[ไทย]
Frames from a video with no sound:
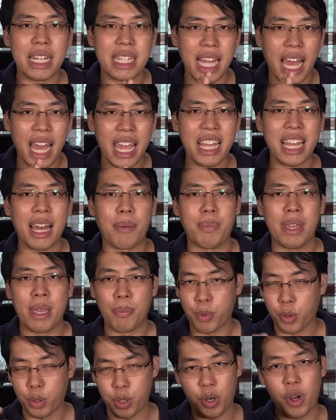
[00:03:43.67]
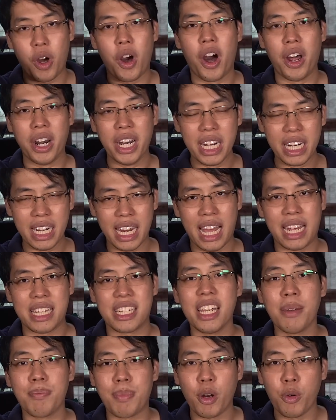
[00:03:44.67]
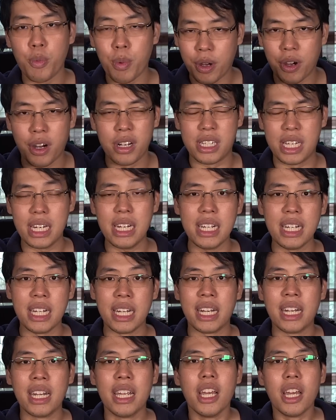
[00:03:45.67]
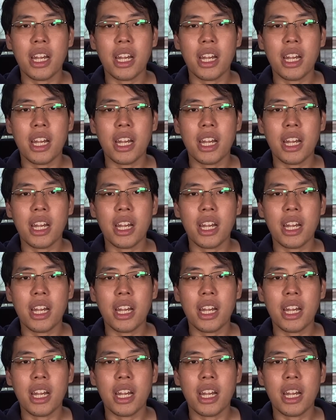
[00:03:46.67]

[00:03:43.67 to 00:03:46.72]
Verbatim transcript: ใช้กับอีกโปรโตคอลหนึ่งเนี่ยซึ่งเป็นอุปกรณ์ชิ้นอื่น